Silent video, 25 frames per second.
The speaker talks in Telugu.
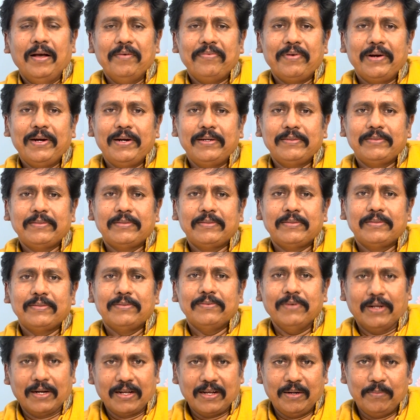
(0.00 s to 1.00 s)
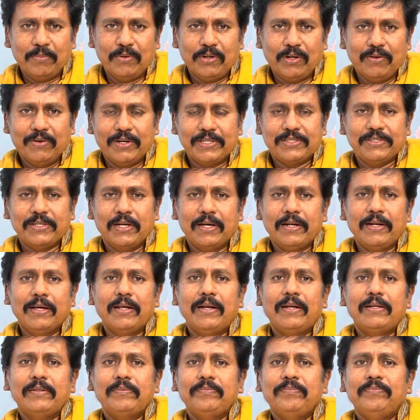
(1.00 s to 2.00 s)
ఫ్రెండ్స్ వెల్కమ్ టు అవర్
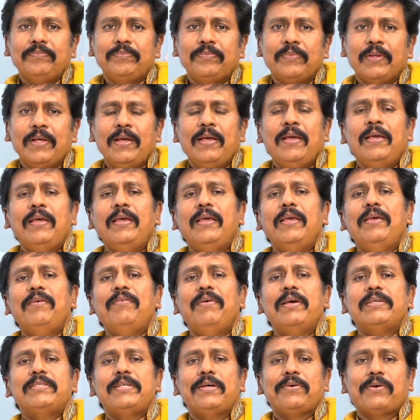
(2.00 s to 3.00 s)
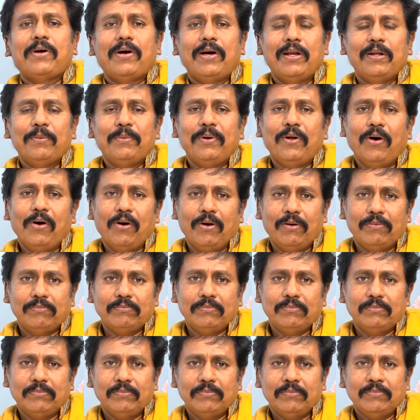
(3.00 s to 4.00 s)
ఛానల్ ఈ వేసవి కాలంలో
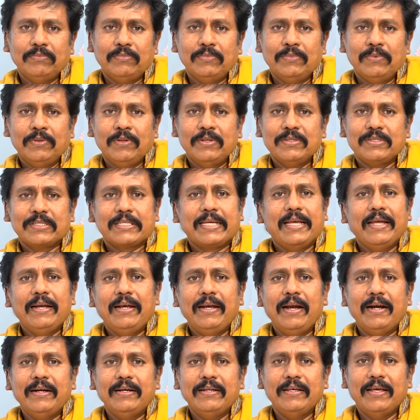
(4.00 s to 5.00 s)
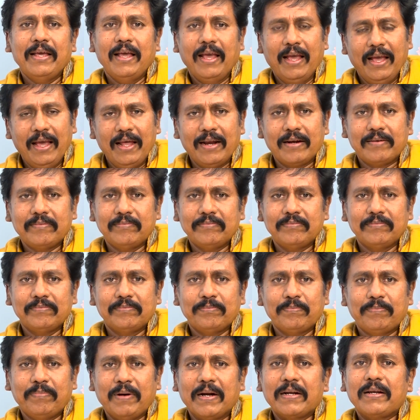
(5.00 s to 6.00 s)
స్కిన్ అండ్ హెయిర్
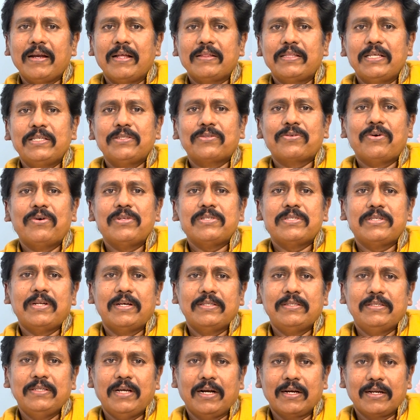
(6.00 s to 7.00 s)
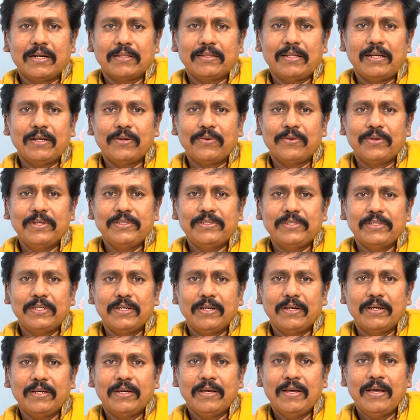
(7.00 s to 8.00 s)
పట్ల తీసుకోవాల్సిన జాగ్రత్తల గురించి
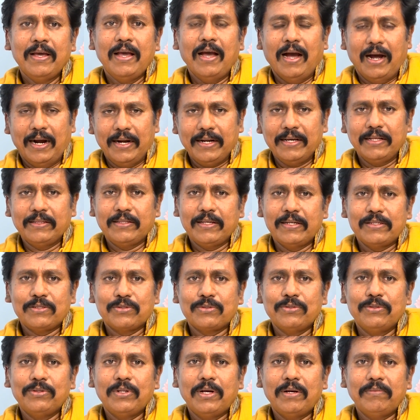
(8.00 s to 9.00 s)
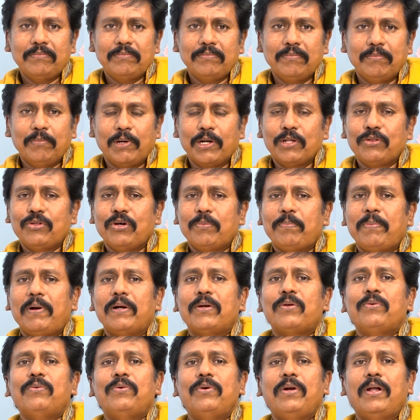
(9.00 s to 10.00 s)
అడిగి తెలుసుకుందాం మనతో
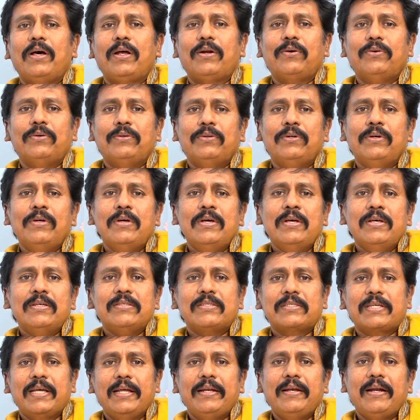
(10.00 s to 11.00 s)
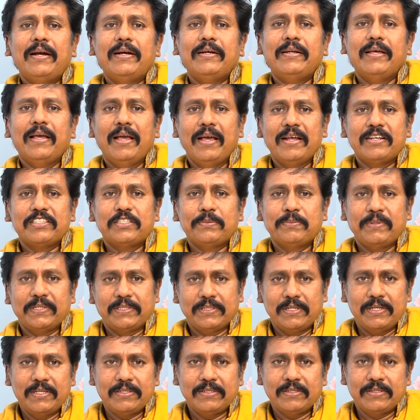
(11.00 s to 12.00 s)
పాటు ఉన్నారు స్కిన్ అండ్ హెయిర్
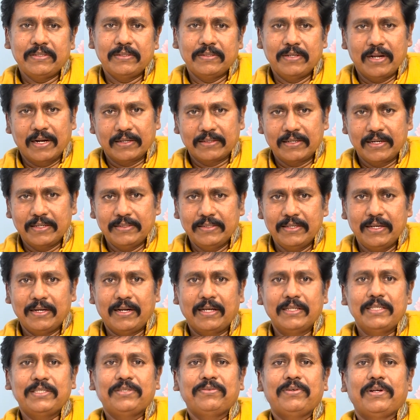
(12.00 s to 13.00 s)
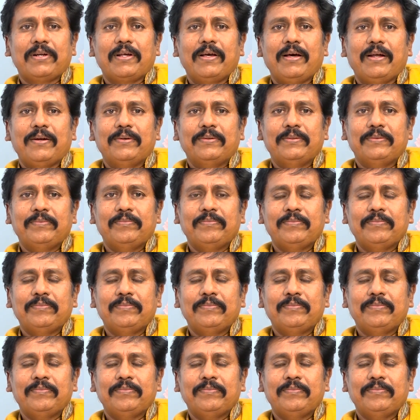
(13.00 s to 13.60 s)
స్పెషలిస్ట్ డాక్టర్ జె రాజేశ్వరి గారు